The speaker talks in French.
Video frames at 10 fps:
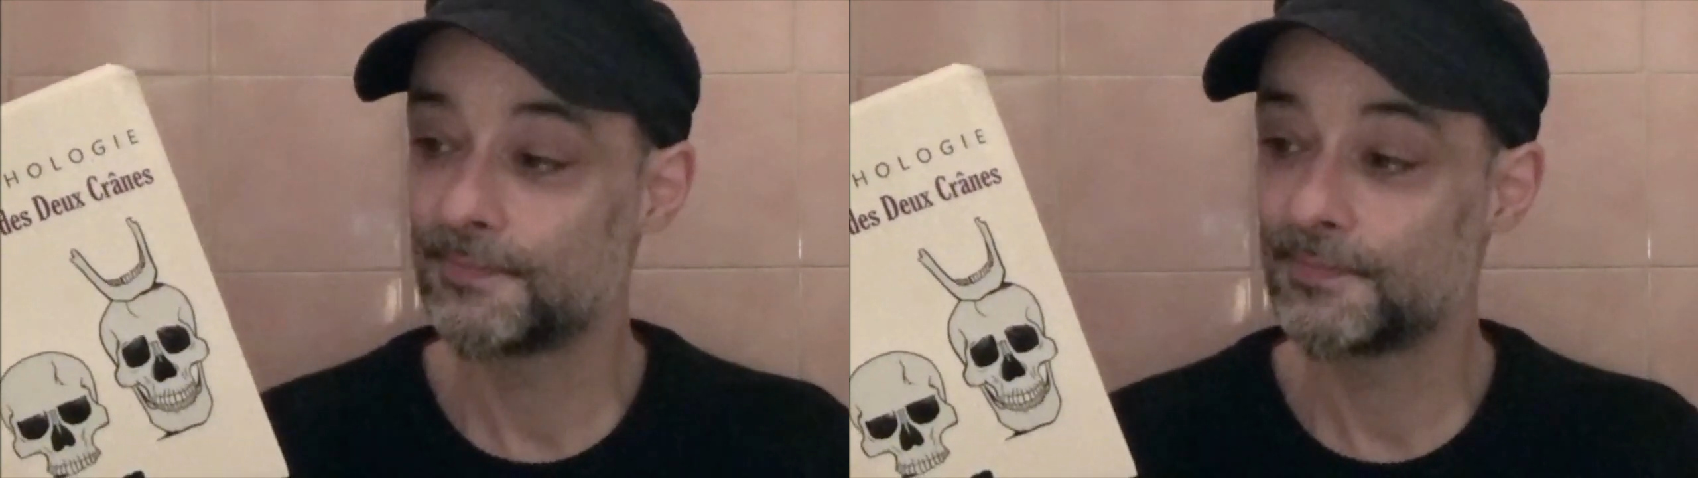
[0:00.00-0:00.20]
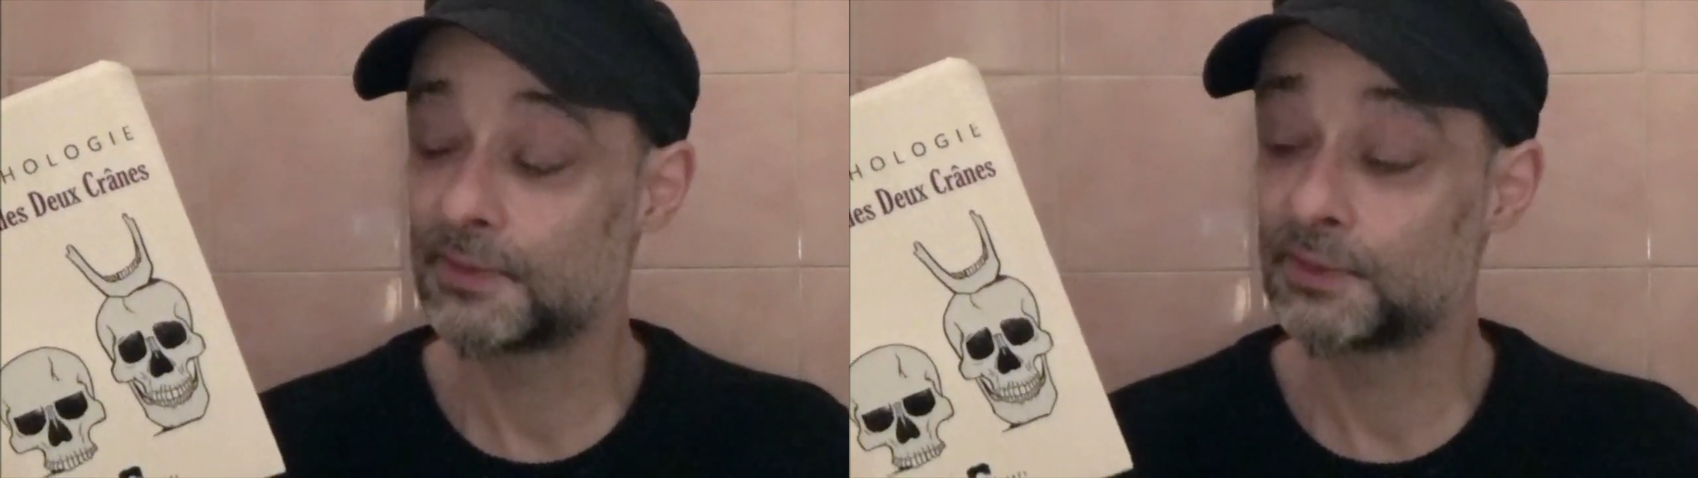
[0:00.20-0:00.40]

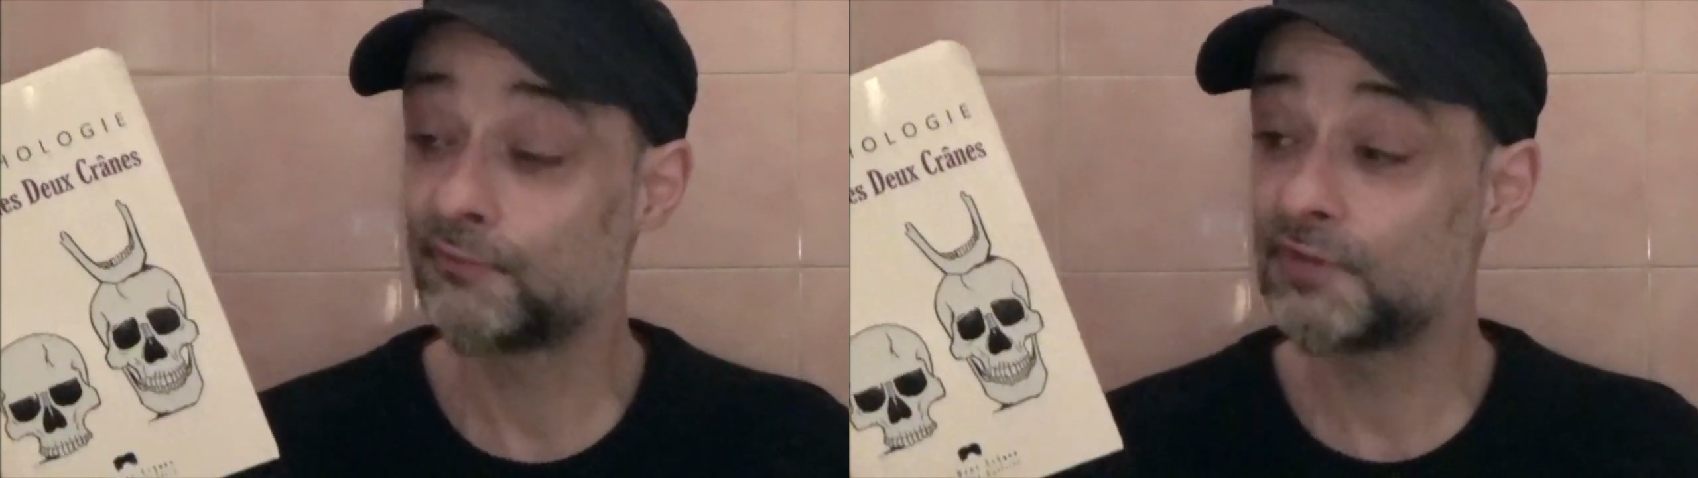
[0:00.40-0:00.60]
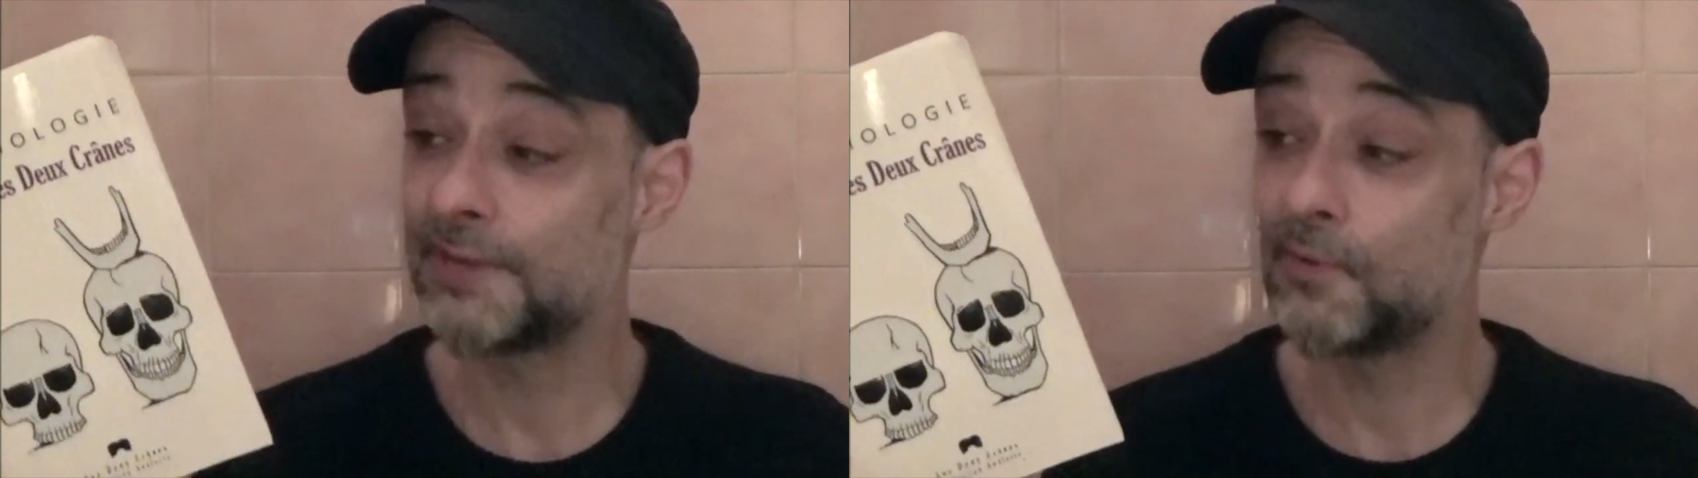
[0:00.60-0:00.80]
Ce
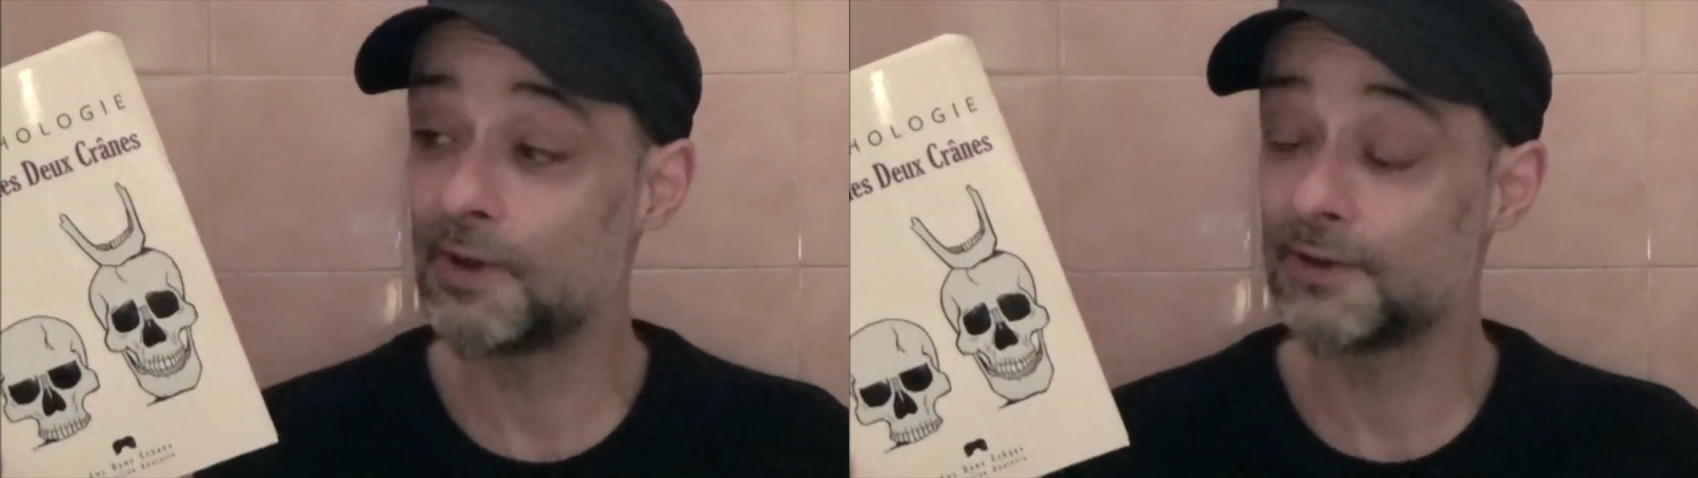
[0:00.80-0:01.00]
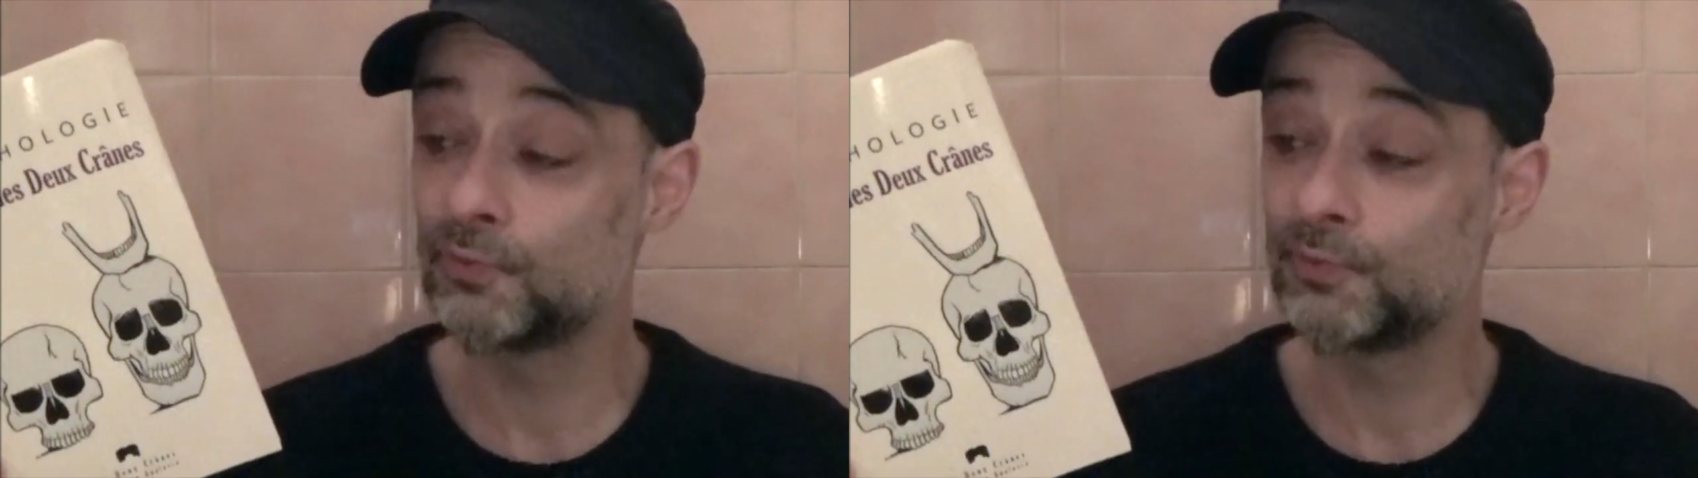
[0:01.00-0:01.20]
fut d'abord un tout